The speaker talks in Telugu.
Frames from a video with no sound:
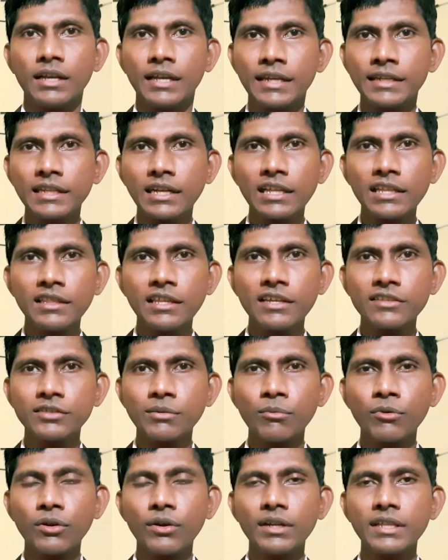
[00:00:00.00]
ఇటలీ
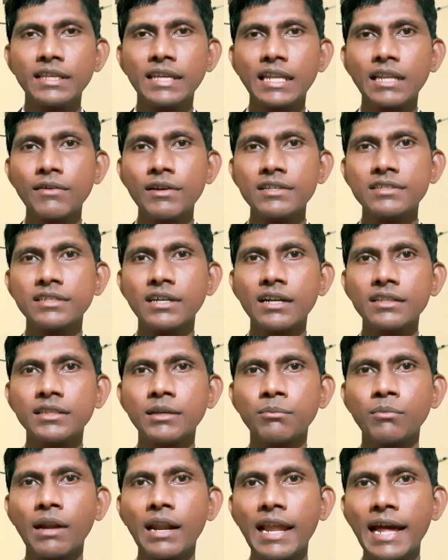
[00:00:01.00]
దేశంలోని ఎనభై
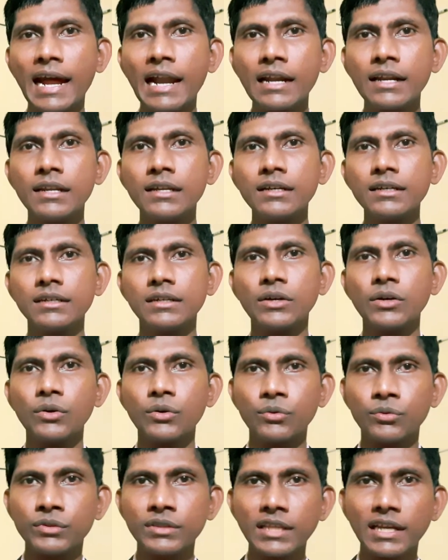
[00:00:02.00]
శాతం ల్యాండ్
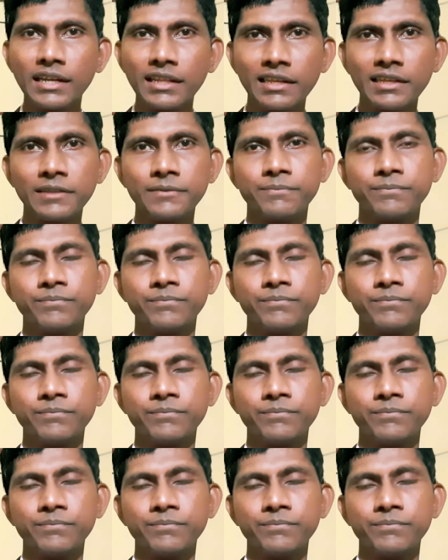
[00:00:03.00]
ఉందని